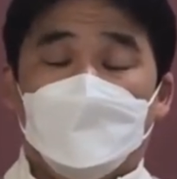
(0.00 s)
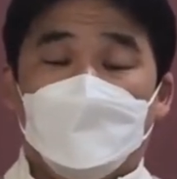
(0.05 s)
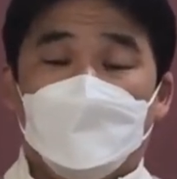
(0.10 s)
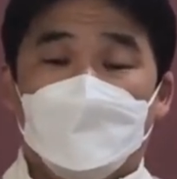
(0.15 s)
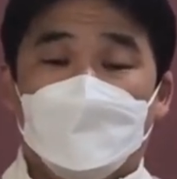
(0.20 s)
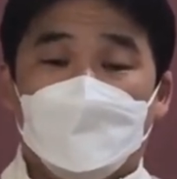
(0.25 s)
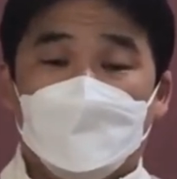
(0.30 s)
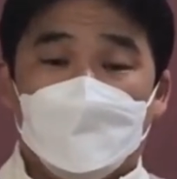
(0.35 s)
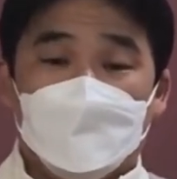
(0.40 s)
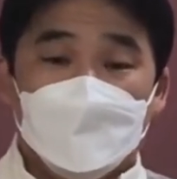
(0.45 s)

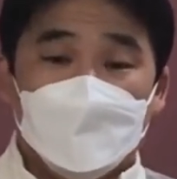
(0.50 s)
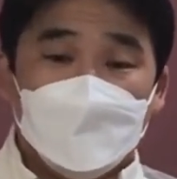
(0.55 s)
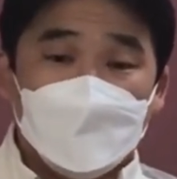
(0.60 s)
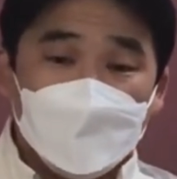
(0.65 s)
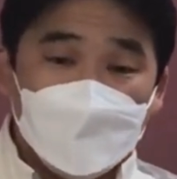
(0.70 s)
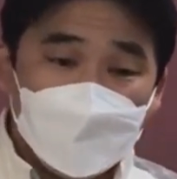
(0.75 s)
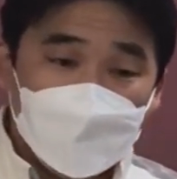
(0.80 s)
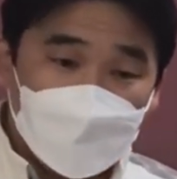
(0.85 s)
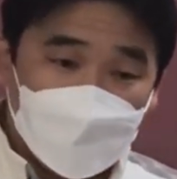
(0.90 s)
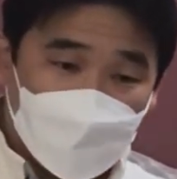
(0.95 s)
우리는
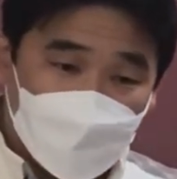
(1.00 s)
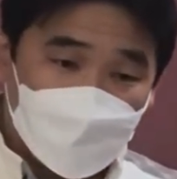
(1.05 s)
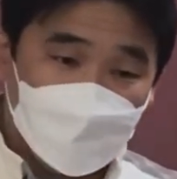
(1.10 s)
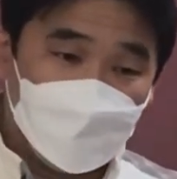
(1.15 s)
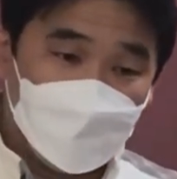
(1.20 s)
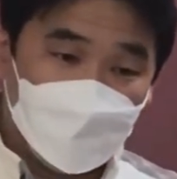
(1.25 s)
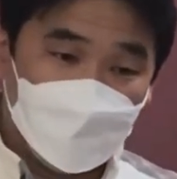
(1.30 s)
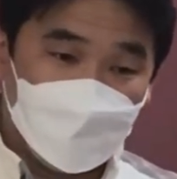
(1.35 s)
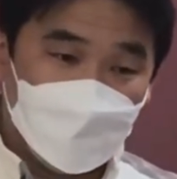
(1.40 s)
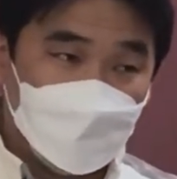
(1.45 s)

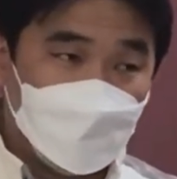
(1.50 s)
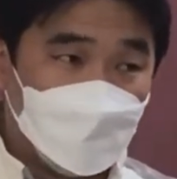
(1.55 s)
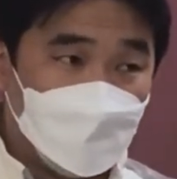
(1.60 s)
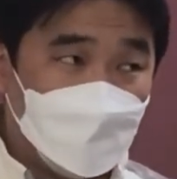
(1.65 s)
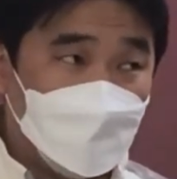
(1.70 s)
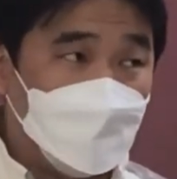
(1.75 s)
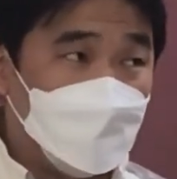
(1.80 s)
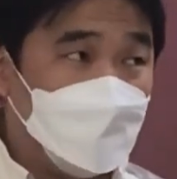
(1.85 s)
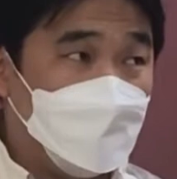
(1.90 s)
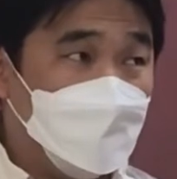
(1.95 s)
감정이
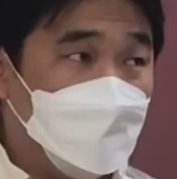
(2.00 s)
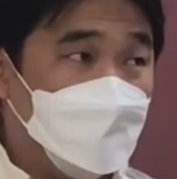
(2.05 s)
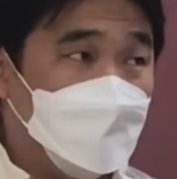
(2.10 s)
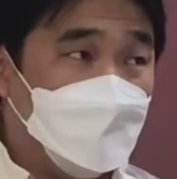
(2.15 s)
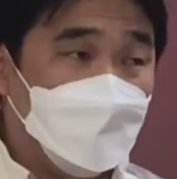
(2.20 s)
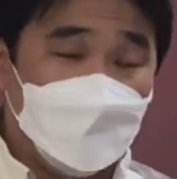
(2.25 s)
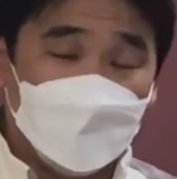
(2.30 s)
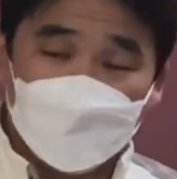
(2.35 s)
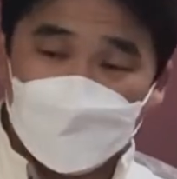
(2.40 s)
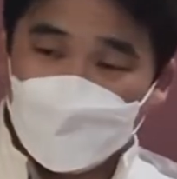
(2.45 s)
있고
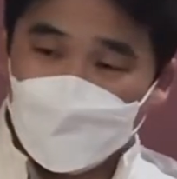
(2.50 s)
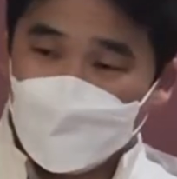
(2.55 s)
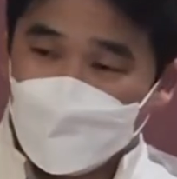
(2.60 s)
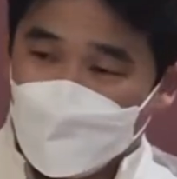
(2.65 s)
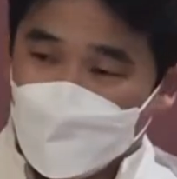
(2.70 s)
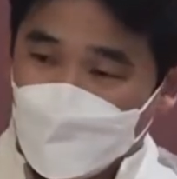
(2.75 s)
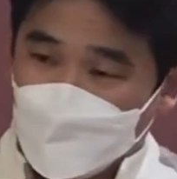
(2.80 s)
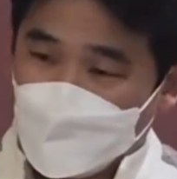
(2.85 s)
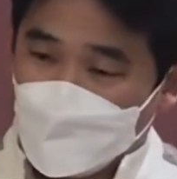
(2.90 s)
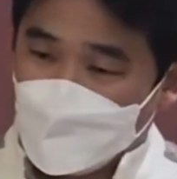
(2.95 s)

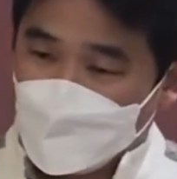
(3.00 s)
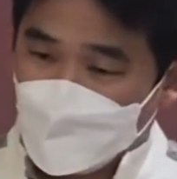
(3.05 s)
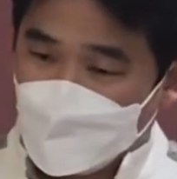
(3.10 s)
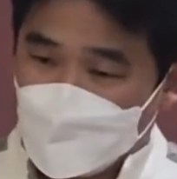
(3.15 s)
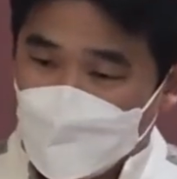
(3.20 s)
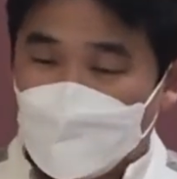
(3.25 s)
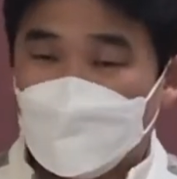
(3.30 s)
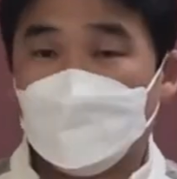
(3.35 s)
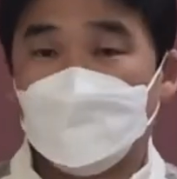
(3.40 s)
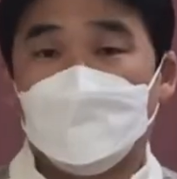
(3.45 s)
또
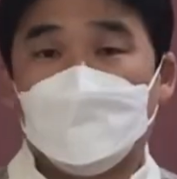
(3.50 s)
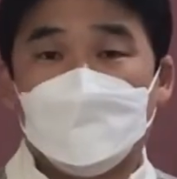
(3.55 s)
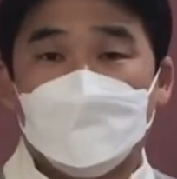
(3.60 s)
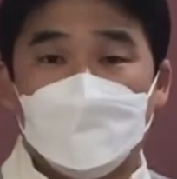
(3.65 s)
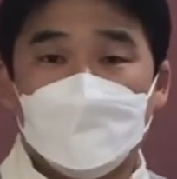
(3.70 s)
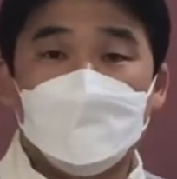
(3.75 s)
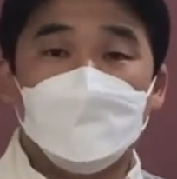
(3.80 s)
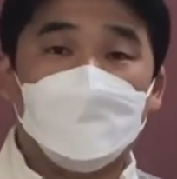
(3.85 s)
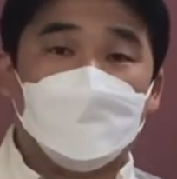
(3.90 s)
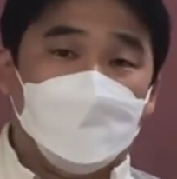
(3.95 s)
지식이,
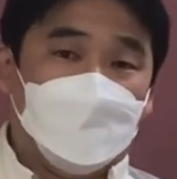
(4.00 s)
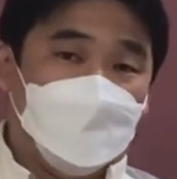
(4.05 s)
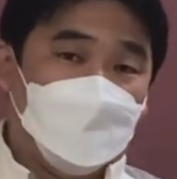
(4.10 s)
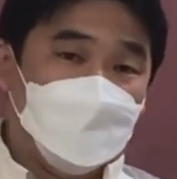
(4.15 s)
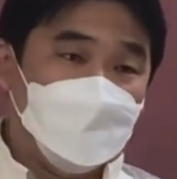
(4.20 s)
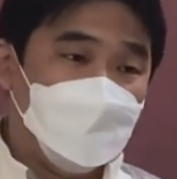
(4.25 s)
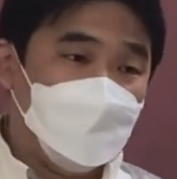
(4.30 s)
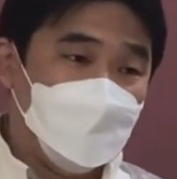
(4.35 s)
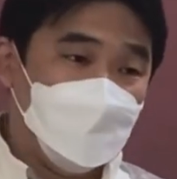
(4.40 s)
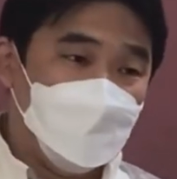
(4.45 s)
지성이
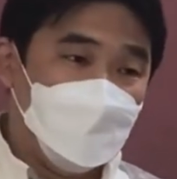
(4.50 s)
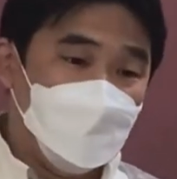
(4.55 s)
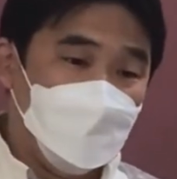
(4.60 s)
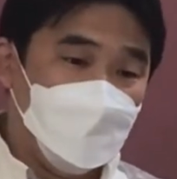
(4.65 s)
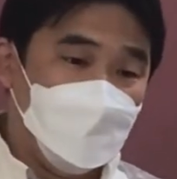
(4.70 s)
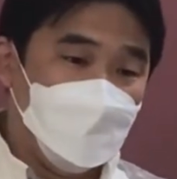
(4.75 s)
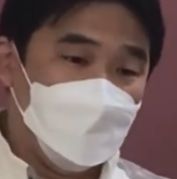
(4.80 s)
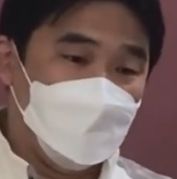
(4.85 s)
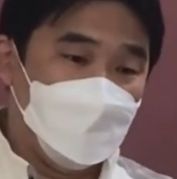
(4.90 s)
있는 것인데